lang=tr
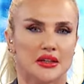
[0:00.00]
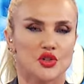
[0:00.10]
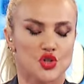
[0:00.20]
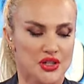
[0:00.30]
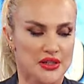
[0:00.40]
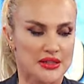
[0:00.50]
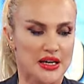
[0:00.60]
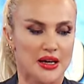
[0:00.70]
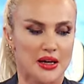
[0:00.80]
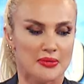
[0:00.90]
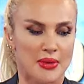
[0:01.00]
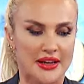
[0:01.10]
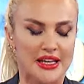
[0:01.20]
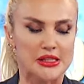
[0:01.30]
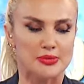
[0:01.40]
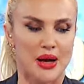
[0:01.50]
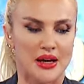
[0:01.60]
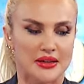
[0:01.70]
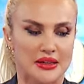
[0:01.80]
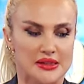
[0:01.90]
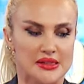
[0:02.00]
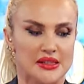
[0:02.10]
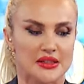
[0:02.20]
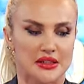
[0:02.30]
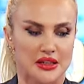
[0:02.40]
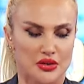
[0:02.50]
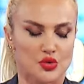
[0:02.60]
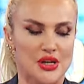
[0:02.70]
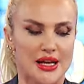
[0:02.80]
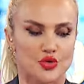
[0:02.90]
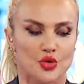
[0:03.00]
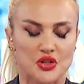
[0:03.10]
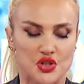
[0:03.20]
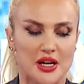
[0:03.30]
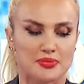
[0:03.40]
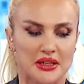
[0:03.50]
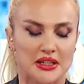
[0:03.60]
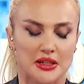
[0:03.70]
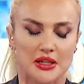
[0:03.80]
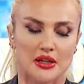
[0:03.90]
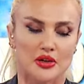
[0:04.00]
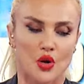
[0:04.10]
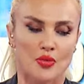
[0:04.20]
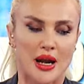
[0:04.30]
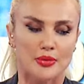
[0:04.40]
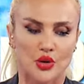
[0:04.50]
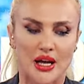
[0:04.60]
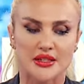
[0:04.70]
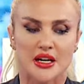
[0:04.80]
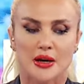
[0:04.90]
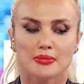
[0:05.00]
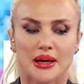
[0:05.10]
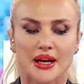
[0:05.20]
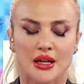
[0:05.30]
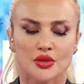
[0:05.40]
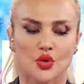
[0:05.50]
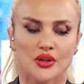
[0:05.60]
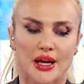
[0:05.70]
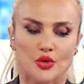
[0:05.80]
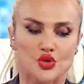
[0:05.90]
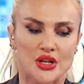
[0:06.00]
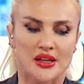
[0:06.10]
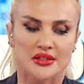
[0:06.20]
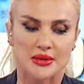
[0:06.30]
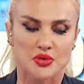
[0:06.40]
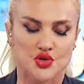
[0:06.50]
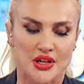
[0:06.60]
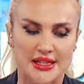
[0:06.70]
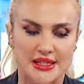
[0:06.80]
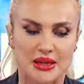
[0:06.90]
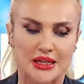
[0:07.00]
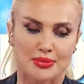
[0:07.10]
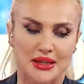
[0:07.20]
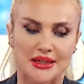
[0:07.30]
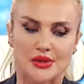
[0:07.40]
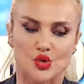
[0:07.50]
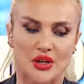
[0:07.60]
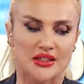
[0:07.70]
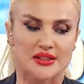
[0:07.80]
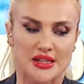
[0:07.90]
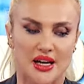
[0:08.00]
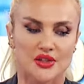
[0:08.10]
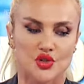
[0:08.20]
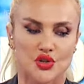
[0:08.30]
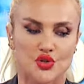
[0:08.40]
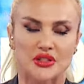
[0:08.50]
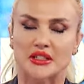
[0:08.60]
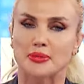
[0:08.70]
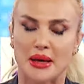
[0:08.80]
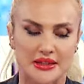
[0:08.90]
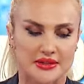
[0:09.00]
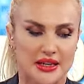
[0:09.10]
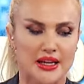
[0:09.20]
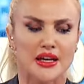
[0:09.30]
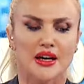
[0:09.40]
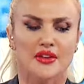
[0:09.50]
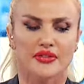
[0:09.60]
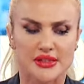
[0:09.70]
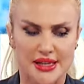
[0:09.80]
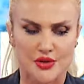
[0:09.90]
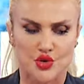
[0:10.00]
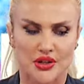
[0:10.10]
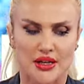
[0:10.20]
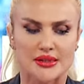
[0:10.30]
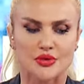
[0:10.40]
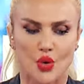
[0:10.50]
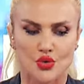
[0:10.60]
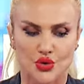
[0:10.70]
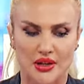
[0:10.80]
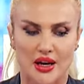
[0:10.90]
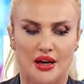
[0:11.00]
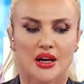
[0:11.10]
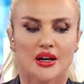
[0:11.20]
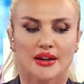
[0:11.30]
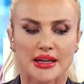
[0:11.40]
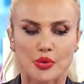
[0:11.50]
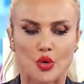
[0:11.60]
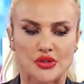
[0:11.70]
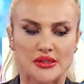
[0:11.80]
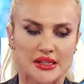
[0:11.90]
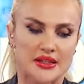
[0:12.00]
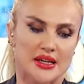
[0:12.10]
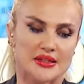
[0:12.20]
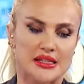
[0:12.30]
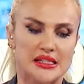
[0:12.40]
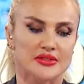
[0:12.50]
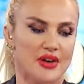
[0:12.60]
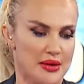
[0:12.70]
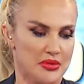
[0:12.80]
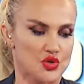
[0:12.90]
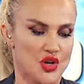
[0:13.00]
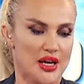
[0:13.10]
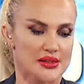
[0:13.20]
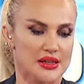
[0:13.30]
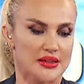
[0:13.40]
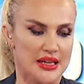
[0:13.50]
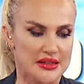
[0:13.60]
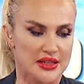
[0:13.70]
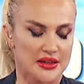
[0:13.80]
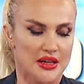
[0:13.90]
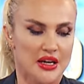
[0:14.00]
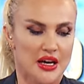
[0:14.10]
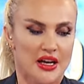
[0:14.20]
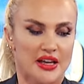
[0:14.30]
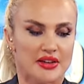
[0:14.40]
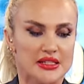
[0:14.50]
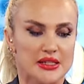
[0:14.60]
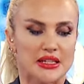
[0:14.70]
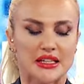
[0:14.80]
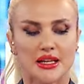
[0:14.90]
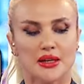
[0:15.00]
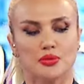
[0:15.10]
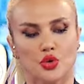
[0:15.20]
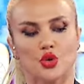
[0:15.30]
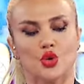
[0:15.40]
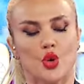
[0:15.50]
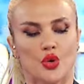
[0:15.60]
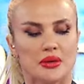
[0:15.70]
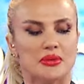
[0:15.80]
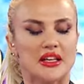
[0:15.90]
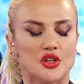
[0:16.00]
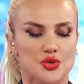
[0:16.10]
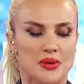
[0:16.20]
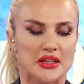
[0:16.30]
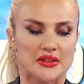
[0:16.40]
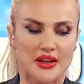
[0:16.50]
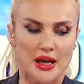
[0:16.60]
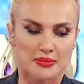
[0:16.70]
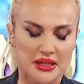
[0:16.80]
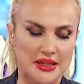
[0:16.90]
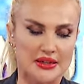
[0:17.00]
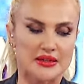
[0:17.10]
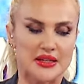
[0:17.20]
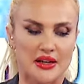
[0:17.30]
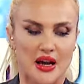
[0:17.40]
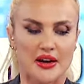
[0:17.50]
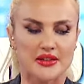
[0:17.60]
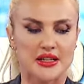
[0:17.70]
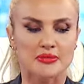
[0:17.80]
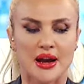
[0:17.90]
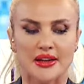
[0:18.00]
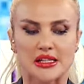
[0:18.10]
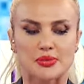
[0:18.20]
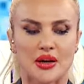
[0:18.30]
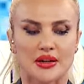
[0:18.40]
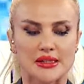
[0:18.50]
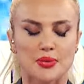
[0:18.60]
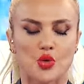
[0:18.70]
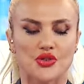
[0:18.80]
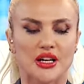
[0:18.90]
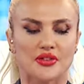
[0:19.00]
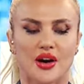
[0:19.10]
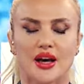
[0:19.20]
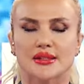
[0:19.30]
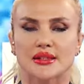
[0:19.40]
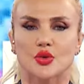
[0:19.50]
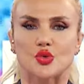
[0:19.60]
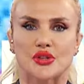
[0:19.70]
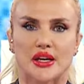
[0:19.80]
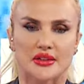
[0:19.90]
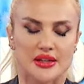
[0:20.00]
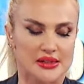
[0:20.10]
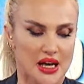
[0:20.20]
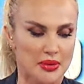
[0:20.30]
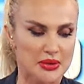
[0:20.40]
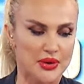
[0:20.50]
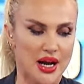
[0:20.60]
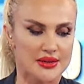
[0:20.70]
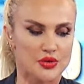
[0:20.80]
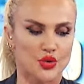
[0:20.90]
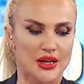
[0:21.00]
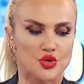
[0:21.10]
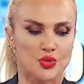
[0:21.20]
ışığında Merkez Bankası düzeltiyorum Ticaret Bakanı Ömer Bolat bakanlık olarak güçlendirilmiş denetim ekipleriyle sürekli sahada çalıştıklarını belirterek fırsatçılara, stokçulara, kara borsa zihniyeti izin vermeyeceğiz dedi. Evet yine bugünün önemli gelişmelerinden biriydi. Tekrar edelim Merkez Bankası politika faizini %50'de sabit bıraktı. Türkiye